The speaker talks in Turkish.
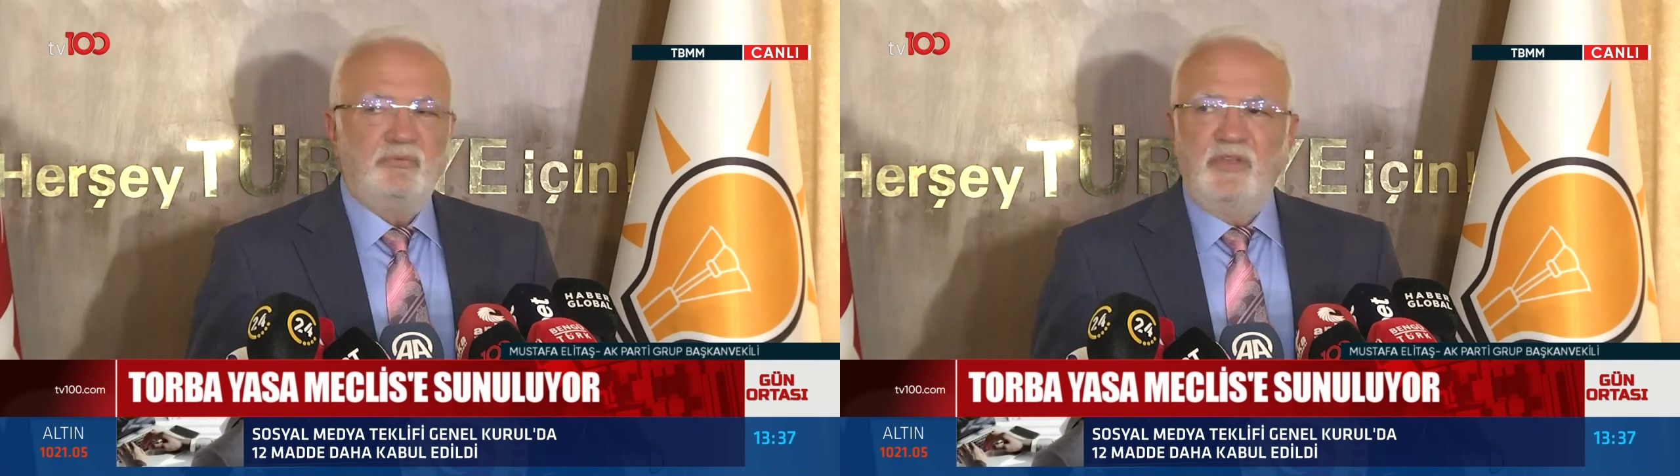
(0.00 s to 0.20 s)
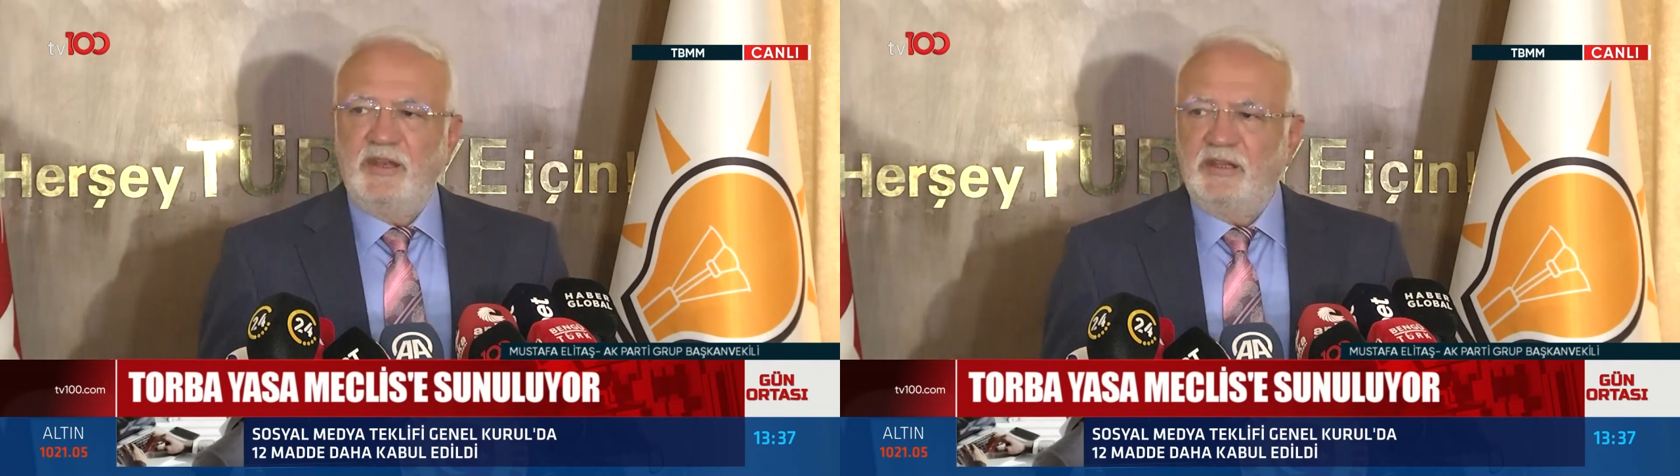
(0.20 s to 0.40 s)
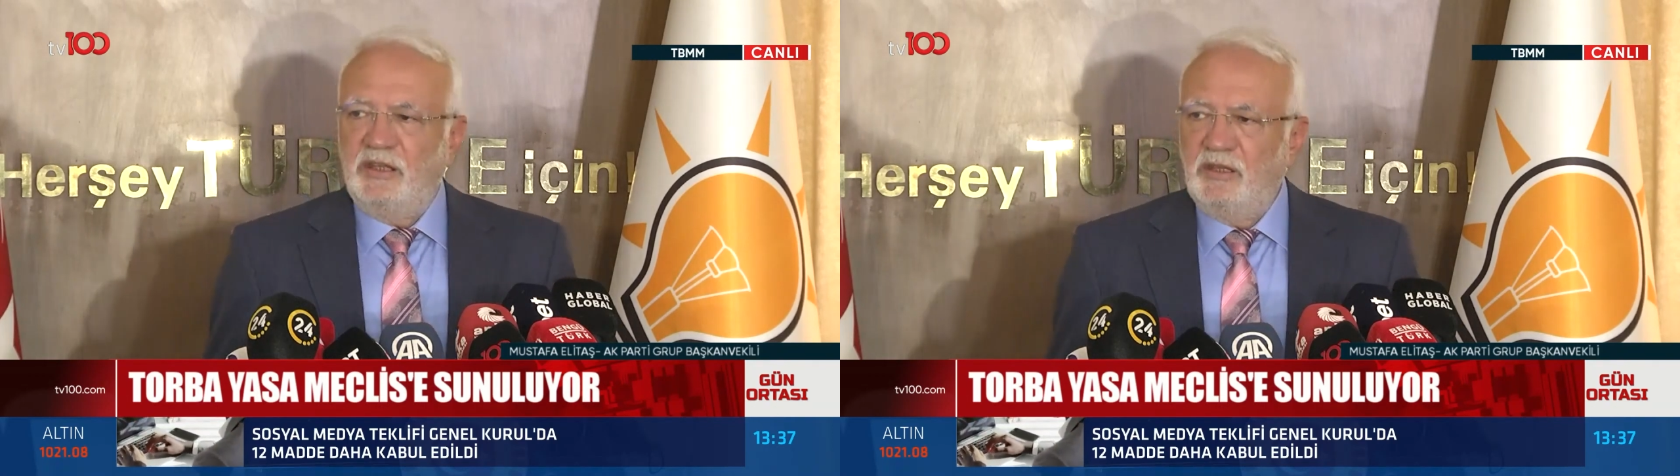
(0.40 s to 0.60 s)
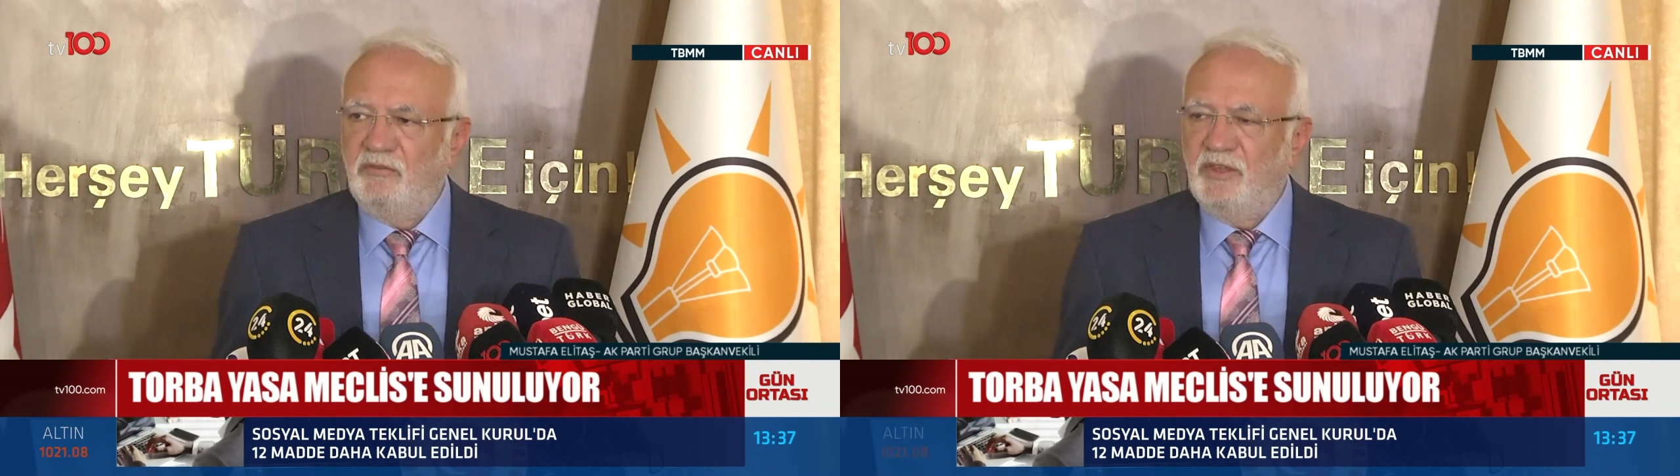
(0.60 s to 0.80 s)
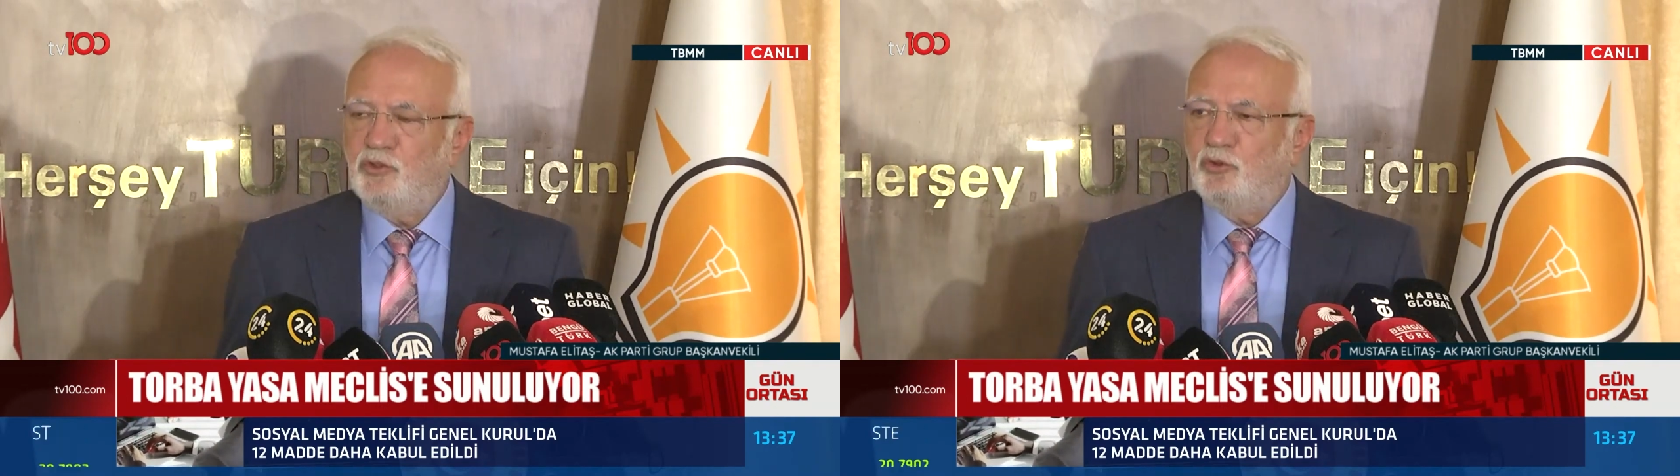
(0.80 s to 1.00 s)
vergi
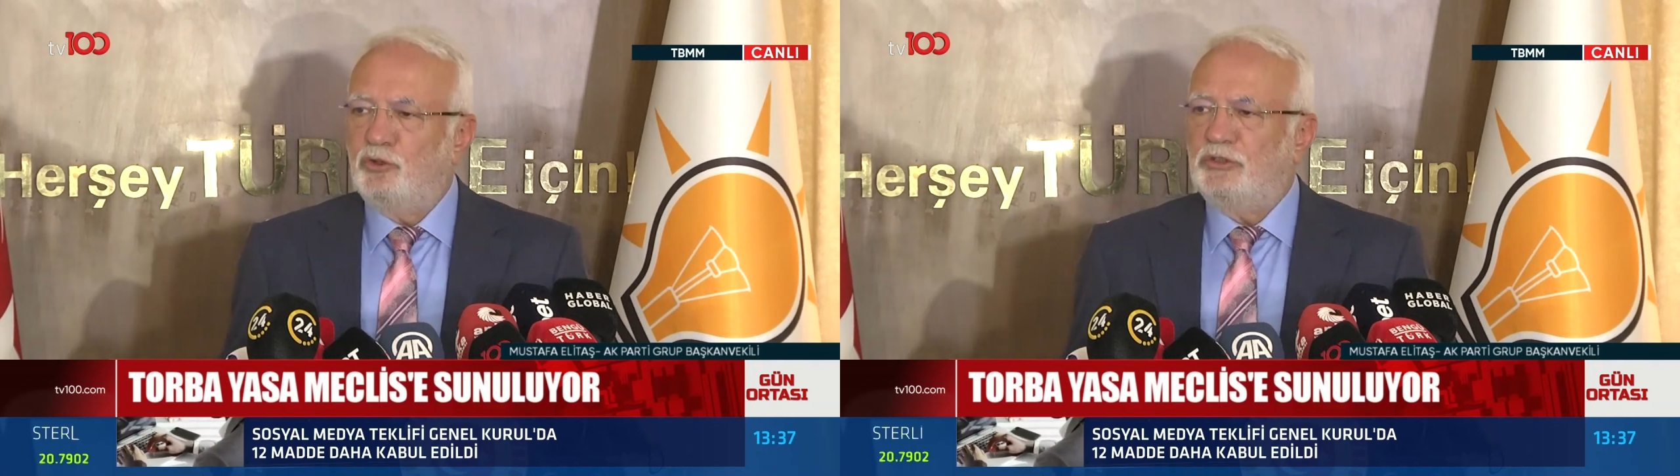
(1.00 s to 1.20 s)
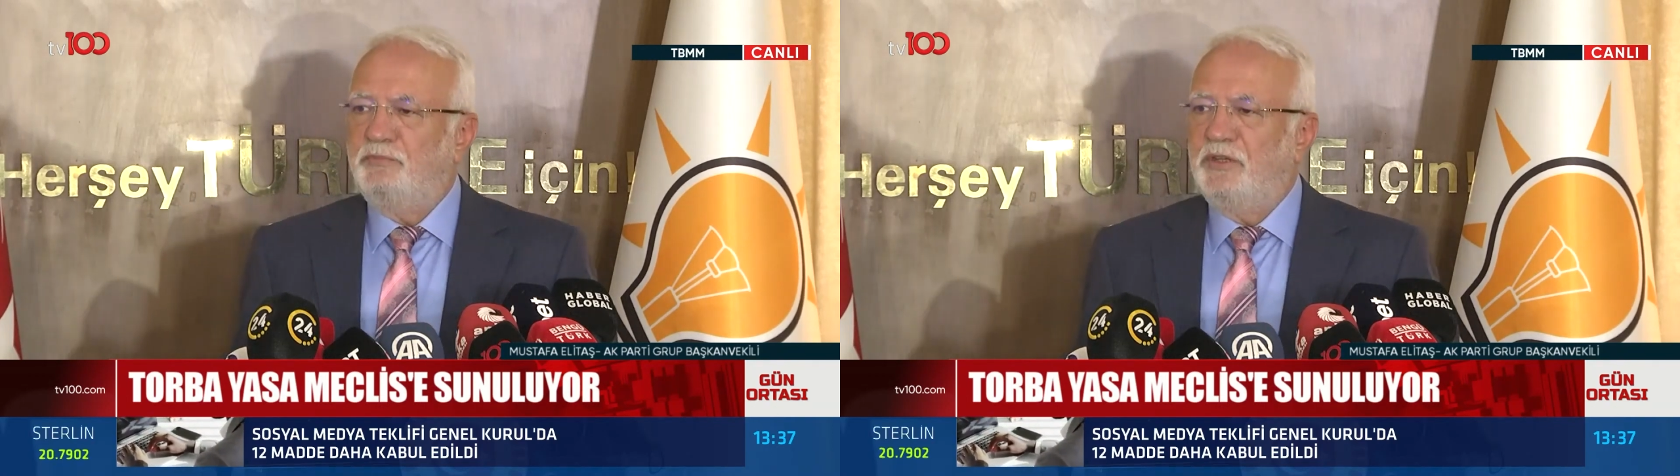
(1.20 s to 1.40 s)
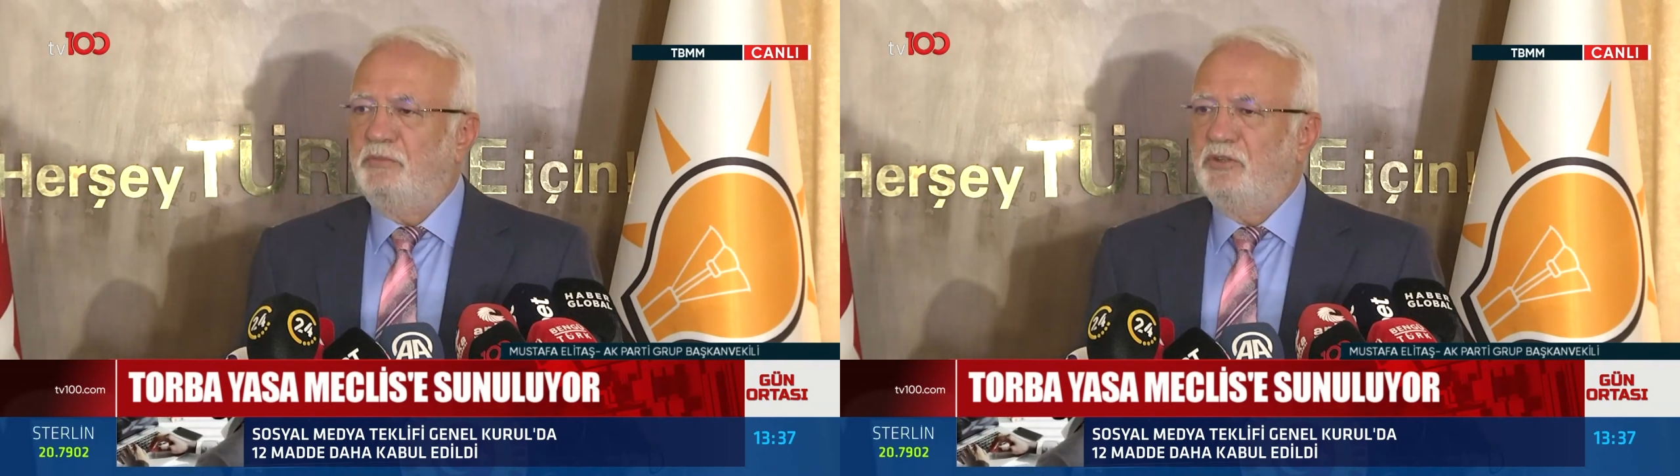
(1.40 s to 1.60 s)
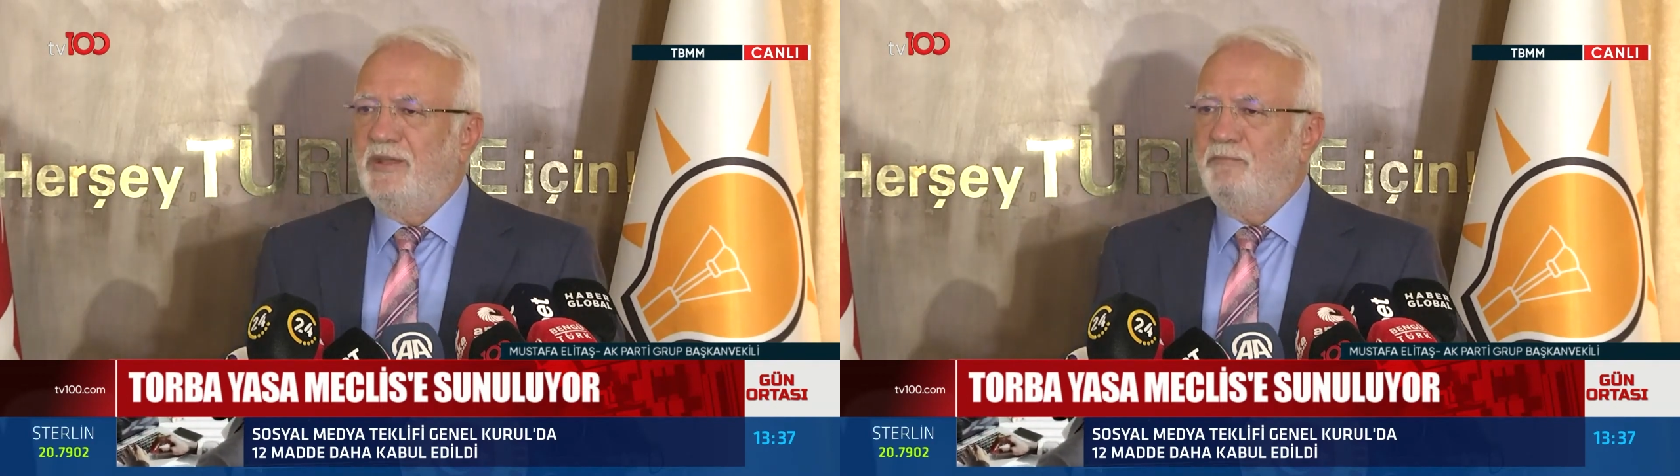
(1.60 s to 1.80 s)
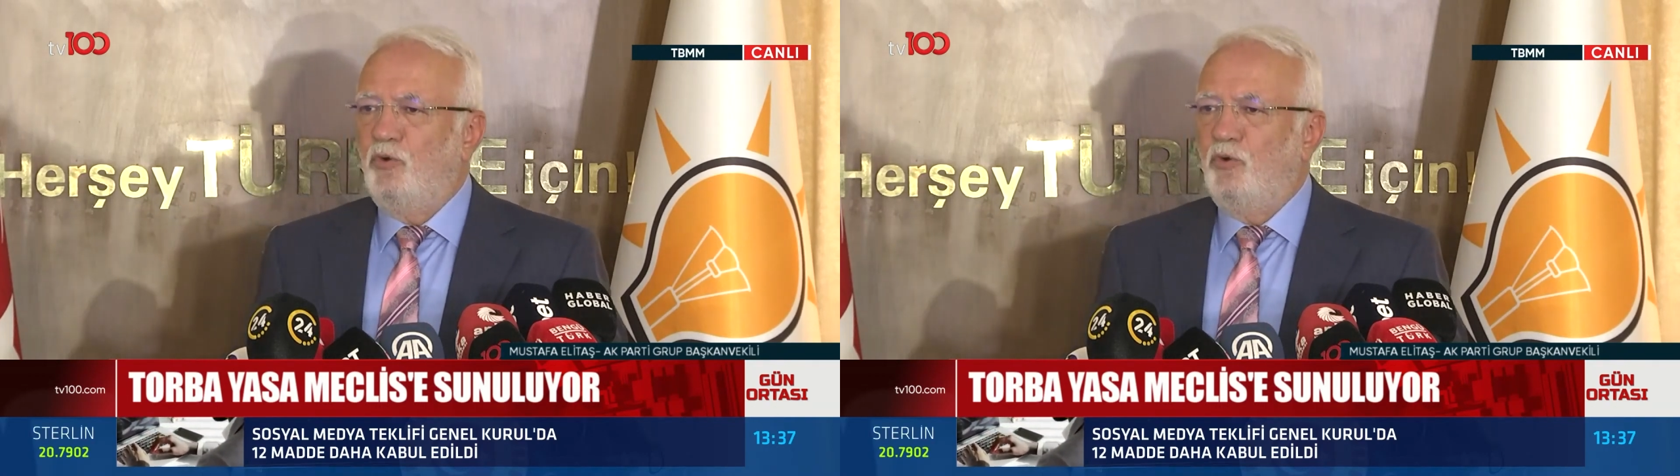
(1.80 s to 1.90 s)
ve sigorta priminden